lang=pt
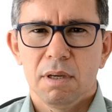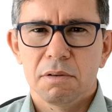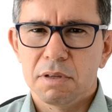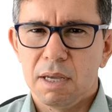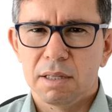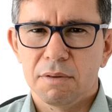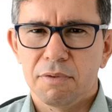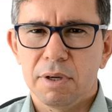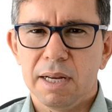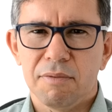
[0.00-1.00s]
Sandra
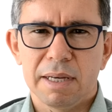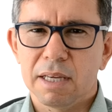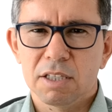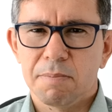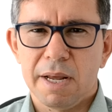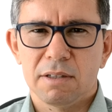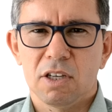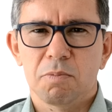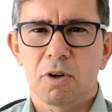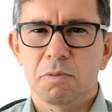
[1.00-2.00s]
foi levada às
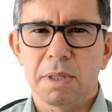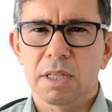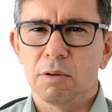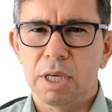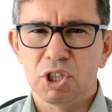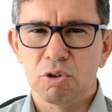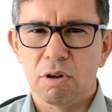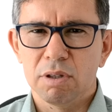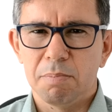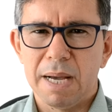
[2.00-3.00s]
pressas para o Hospital
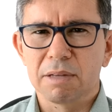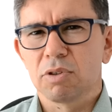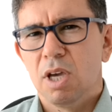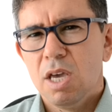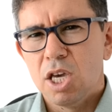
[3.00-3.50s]
Regional de Patos